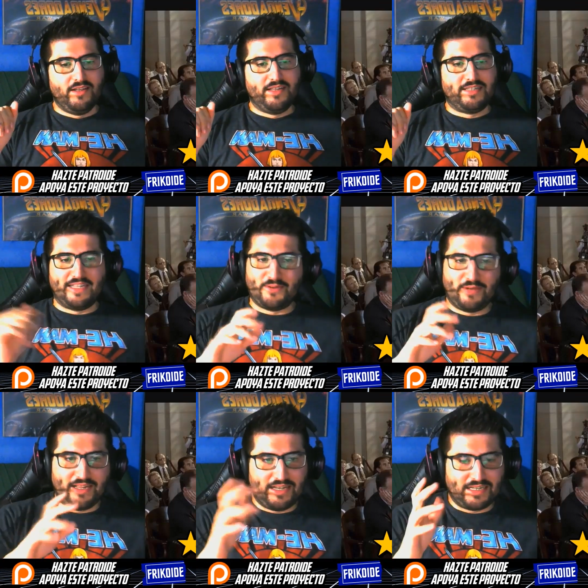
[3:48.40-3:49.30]
Esta es
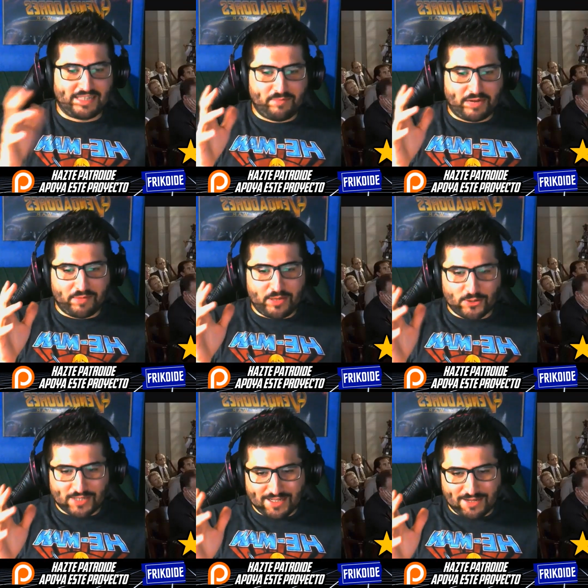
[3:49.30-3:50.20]
la escena
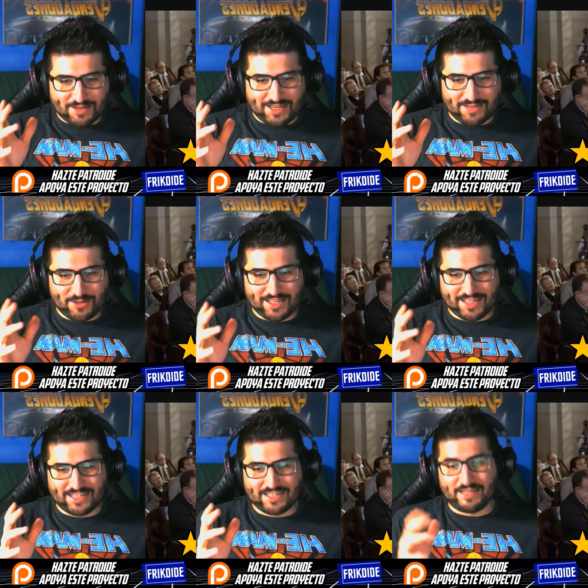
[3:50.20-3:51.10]
maravillosa, a ver que le voy,
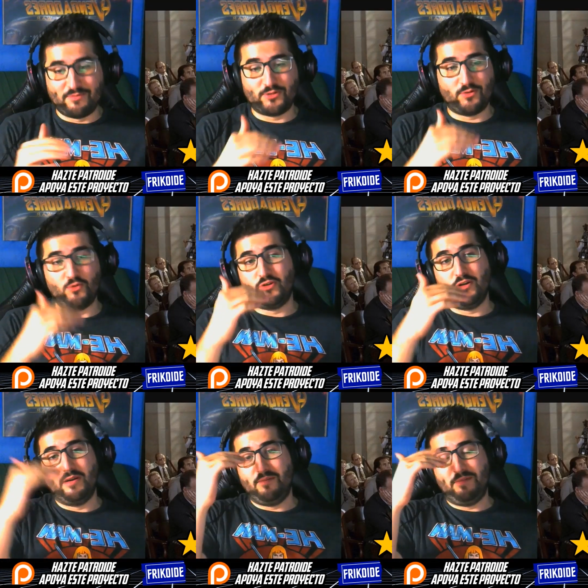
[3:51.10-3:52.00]
es que he puesto justo
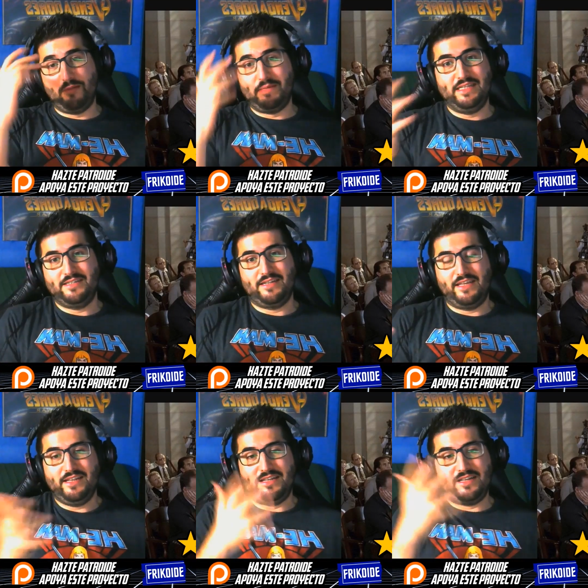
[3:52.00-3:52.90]
las palomitas
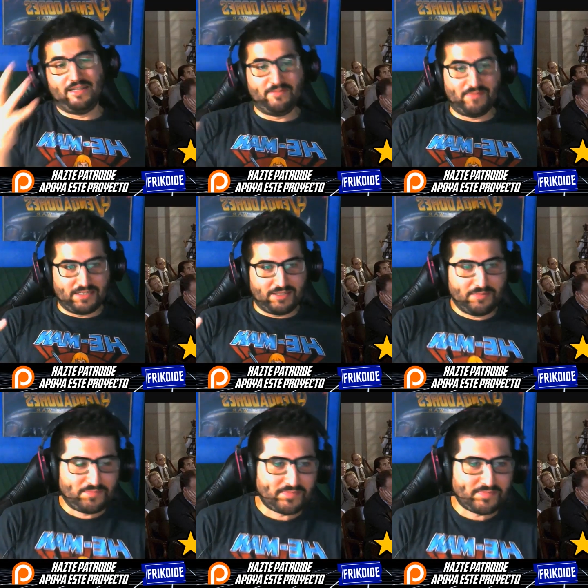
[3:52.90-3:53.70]
aquí, a, a este...